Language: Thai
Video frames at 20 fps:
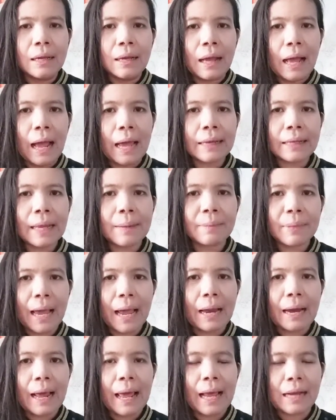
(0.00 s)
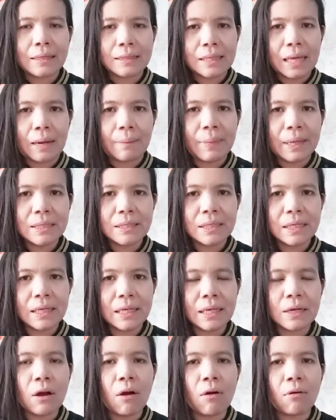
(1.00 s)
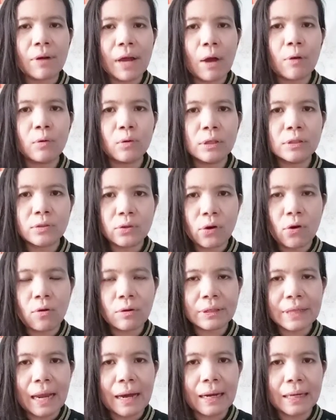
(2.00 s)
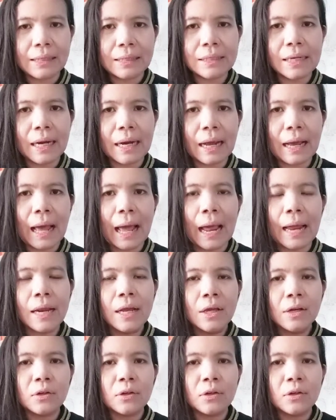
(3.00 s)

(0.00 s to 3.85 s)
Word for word: ให้ทำการหักจากบัญชีของเราโดยตรงแต่ละเดือนนะคะ